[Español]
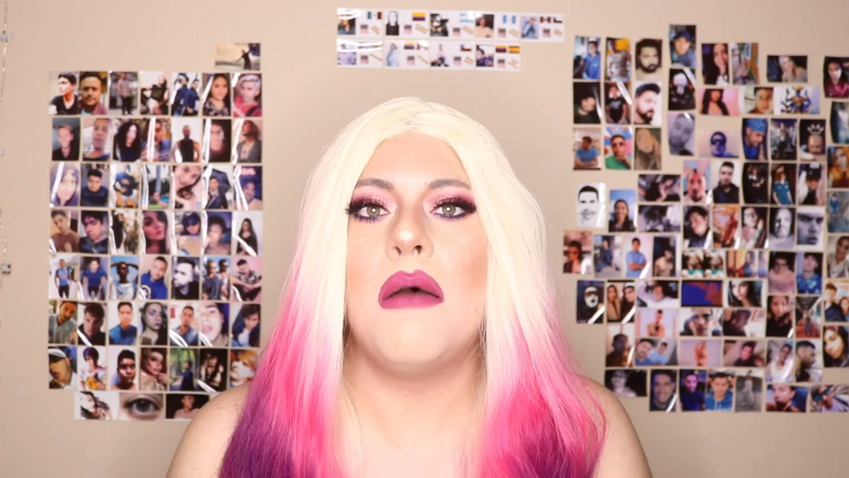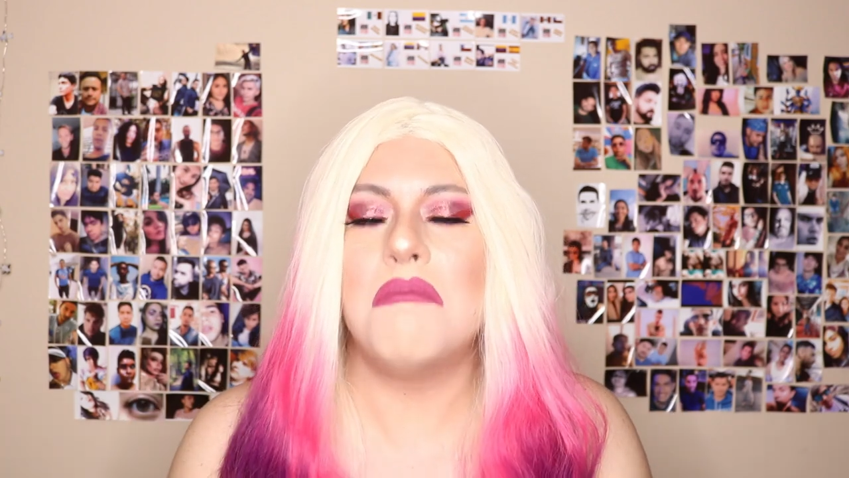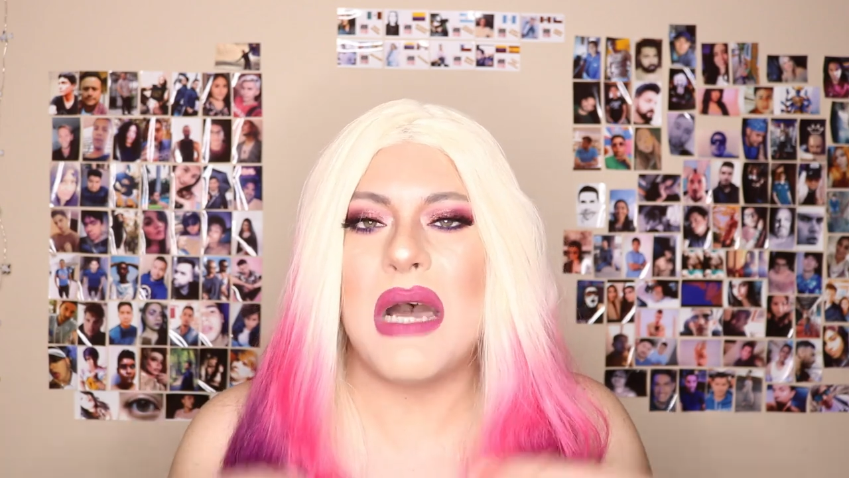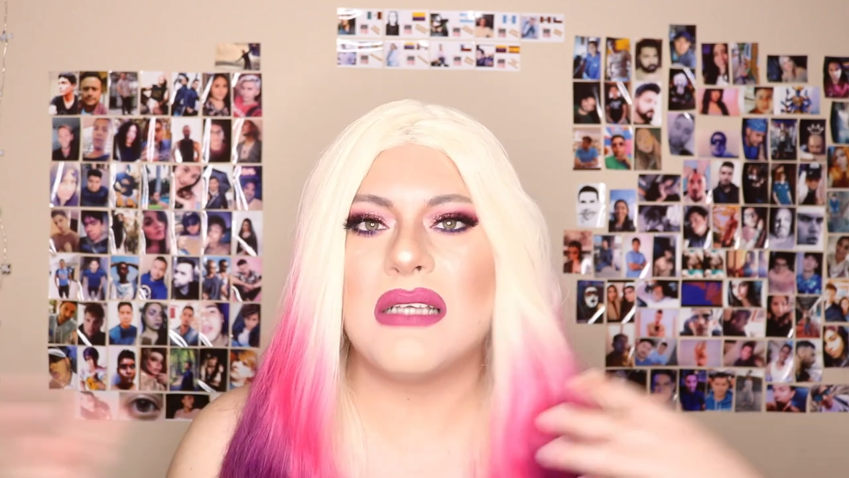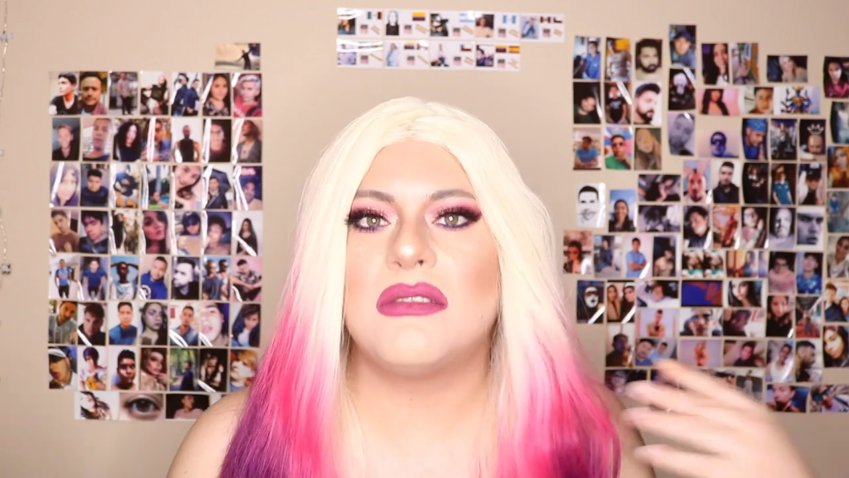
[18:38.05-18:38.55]

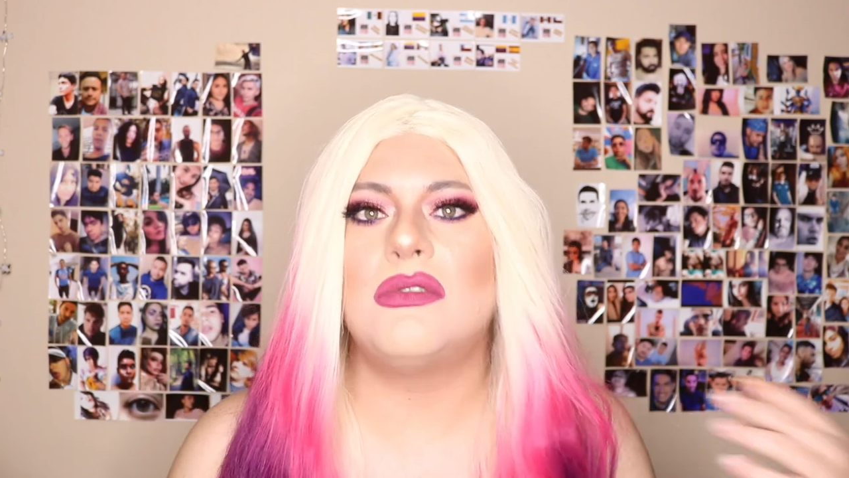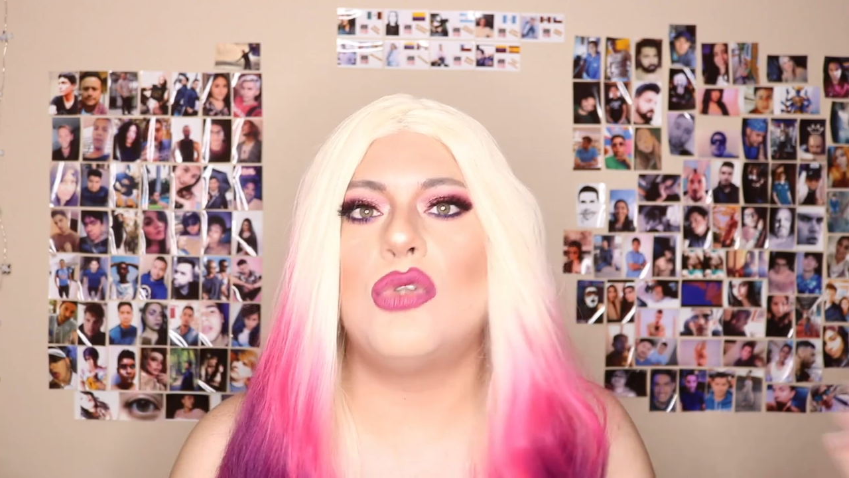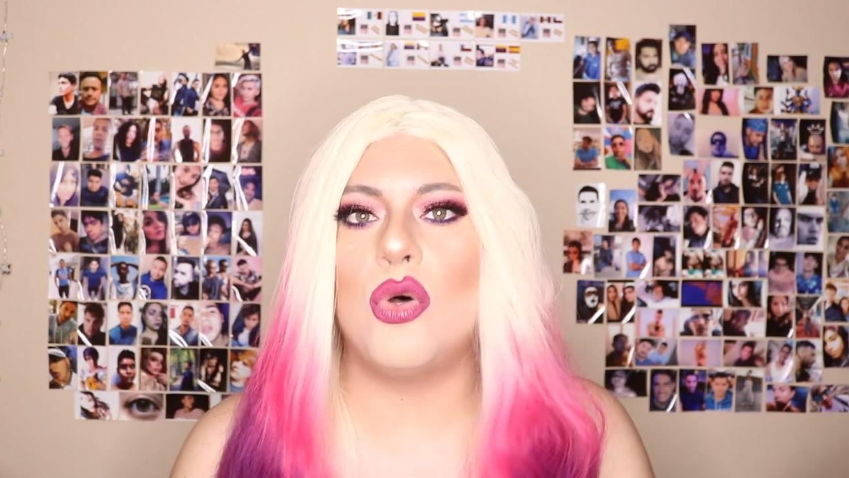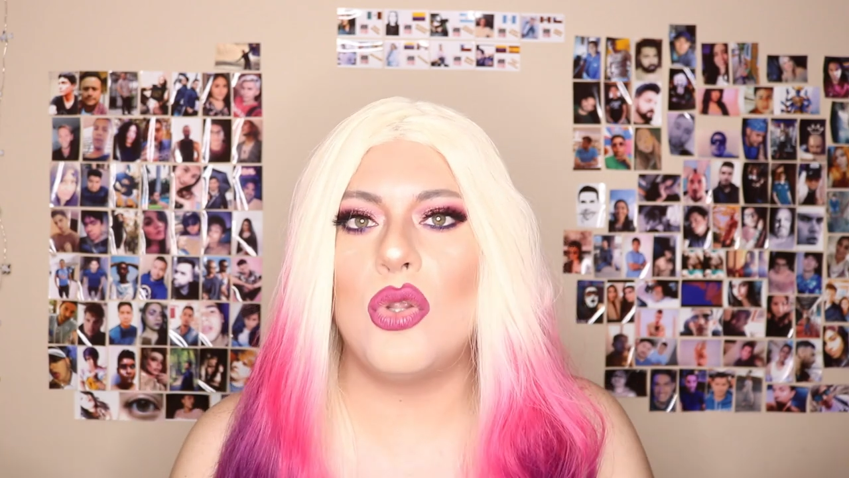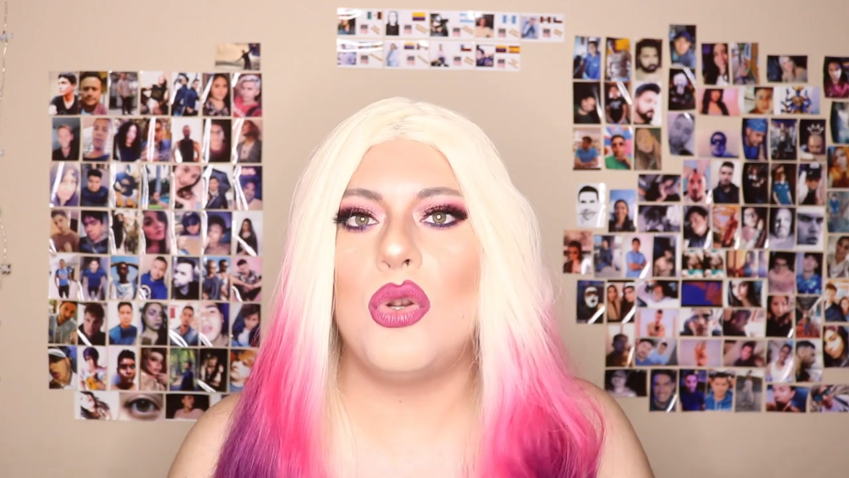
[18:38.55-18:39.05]
más
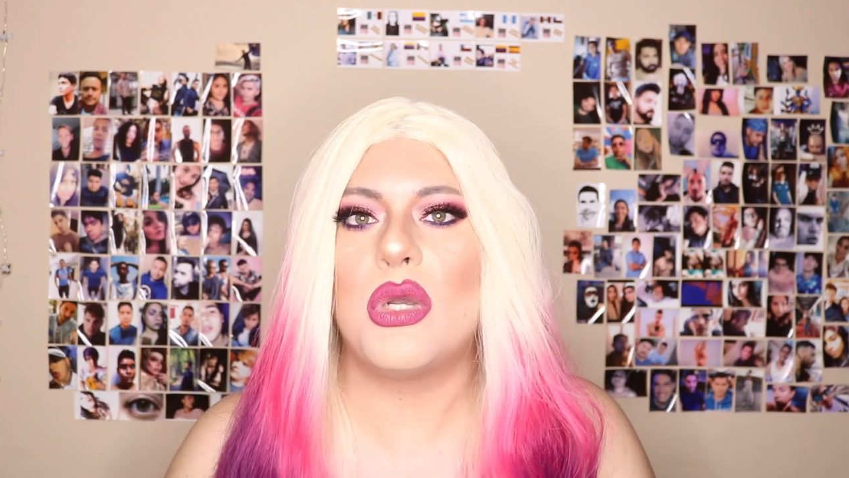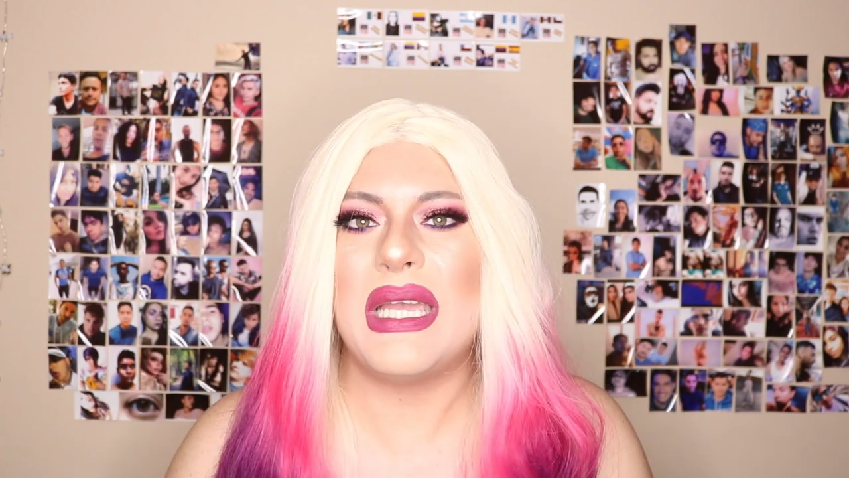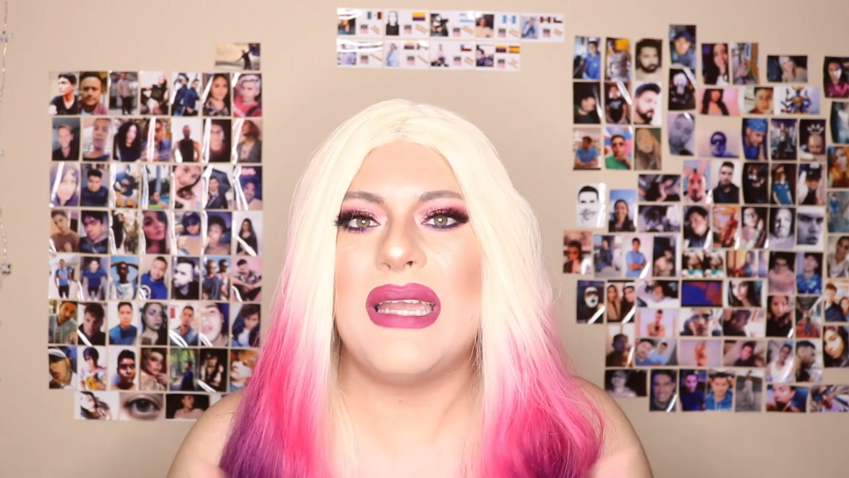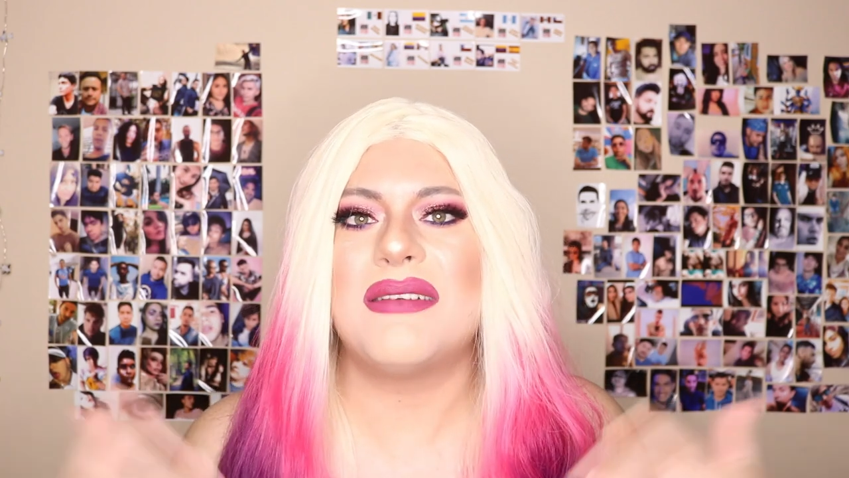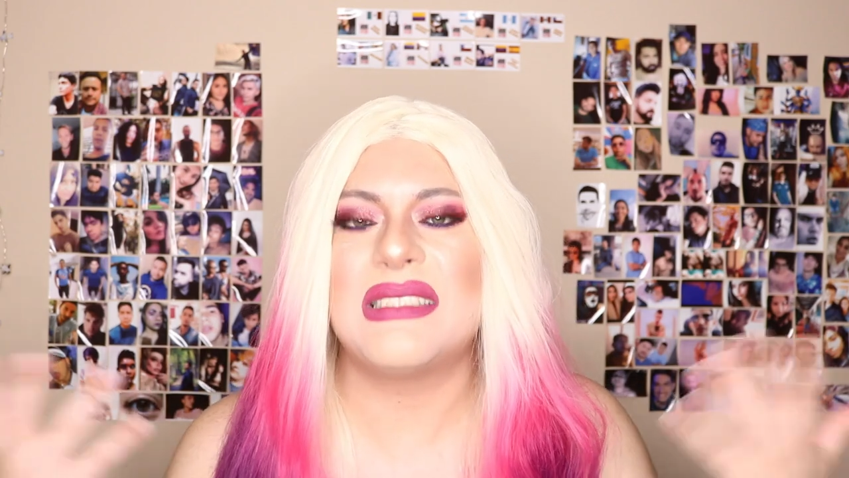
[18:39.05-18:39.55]
todo lo
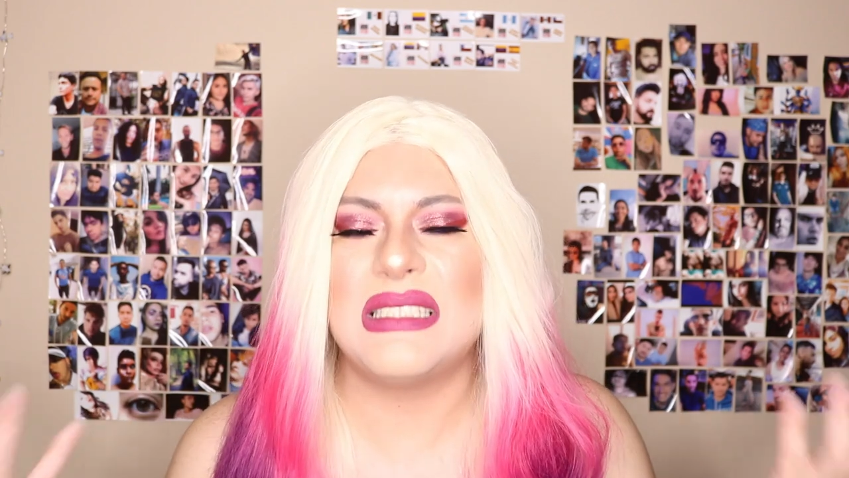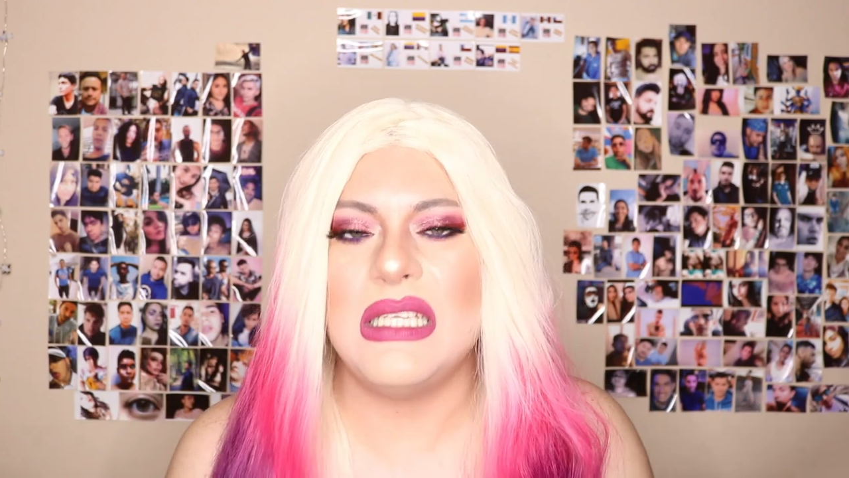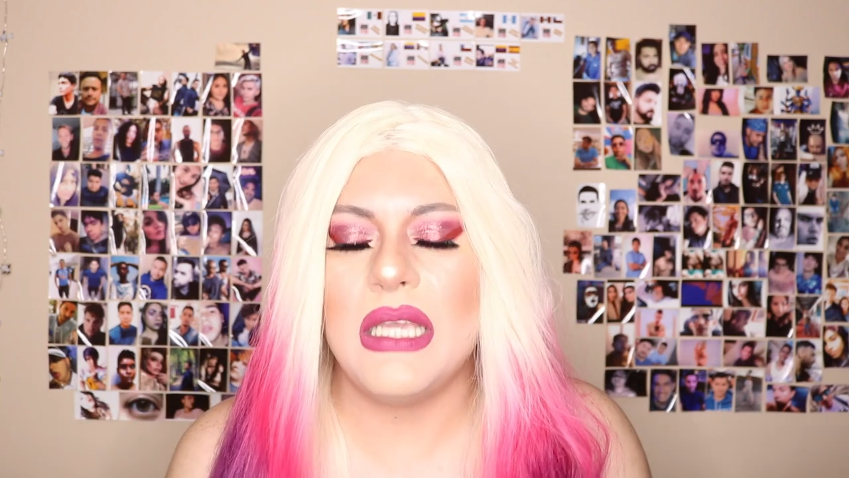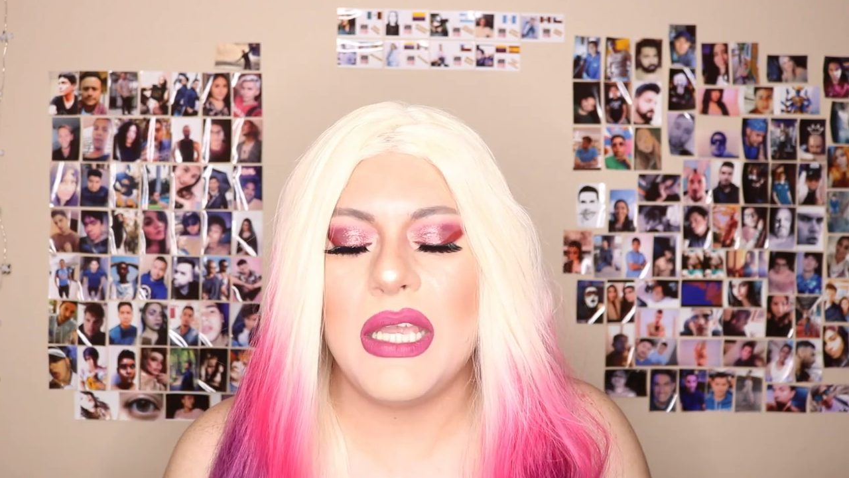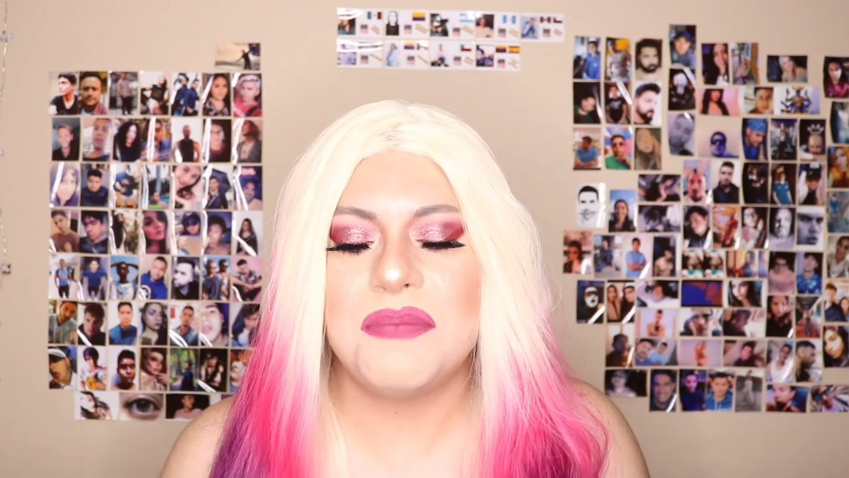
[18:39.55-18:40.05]
que
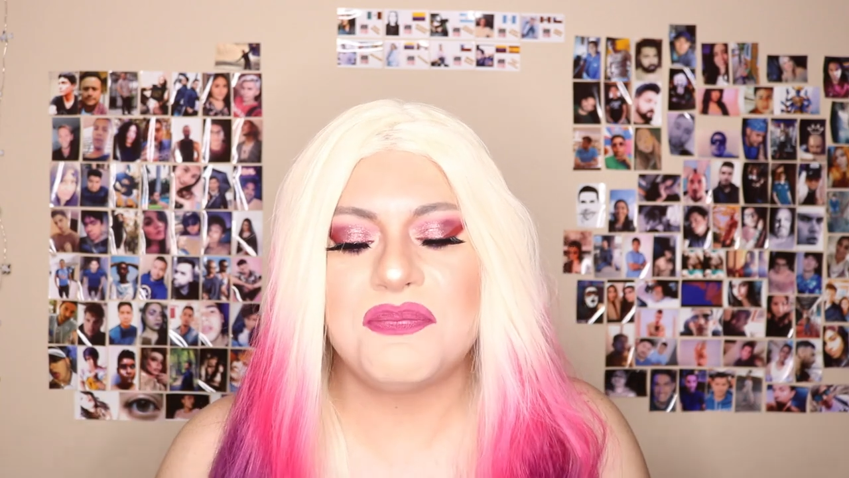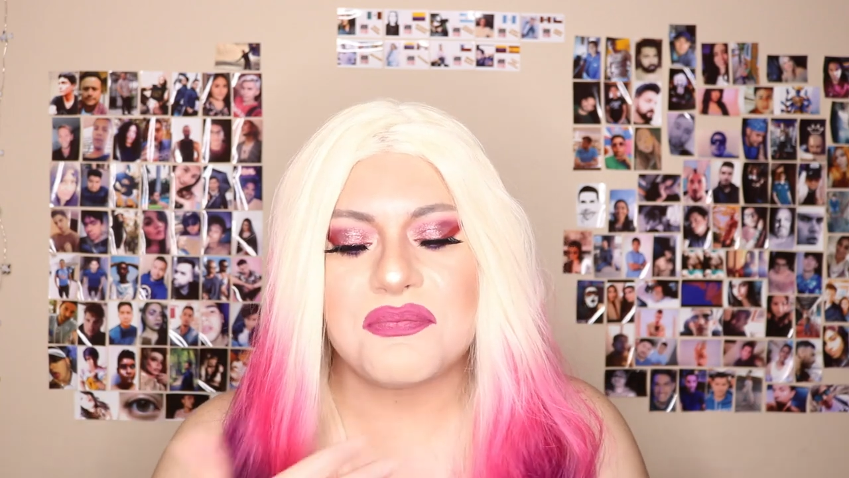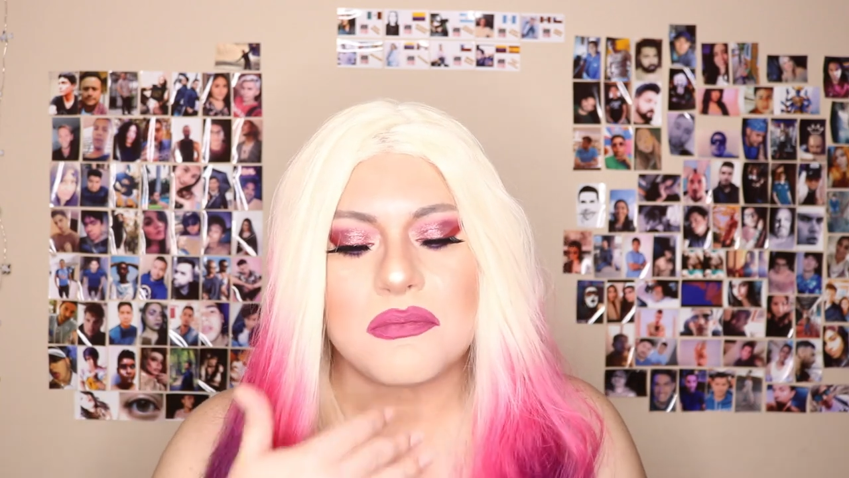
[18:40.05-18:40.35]
exige.